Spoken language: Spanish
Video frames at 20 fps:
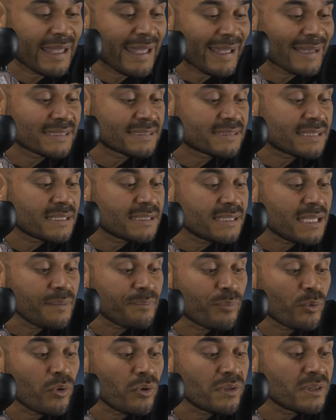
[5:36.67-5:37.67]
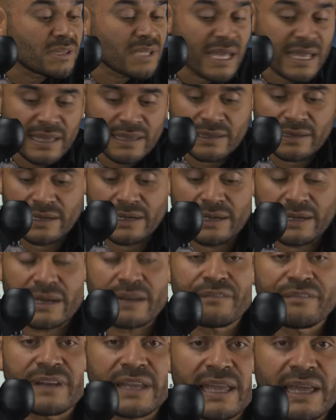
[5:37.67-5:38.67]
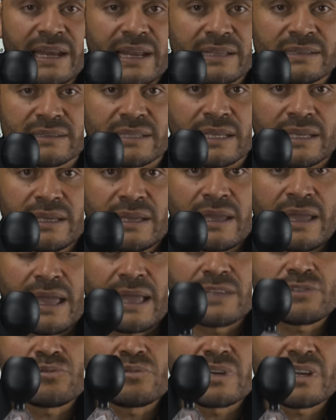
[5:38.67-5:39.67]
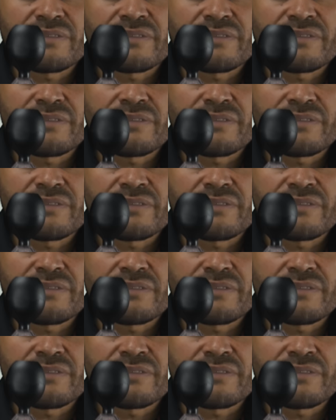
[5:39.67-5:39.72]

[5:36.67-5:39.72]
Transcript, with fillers: que este tipo de refrigerante es un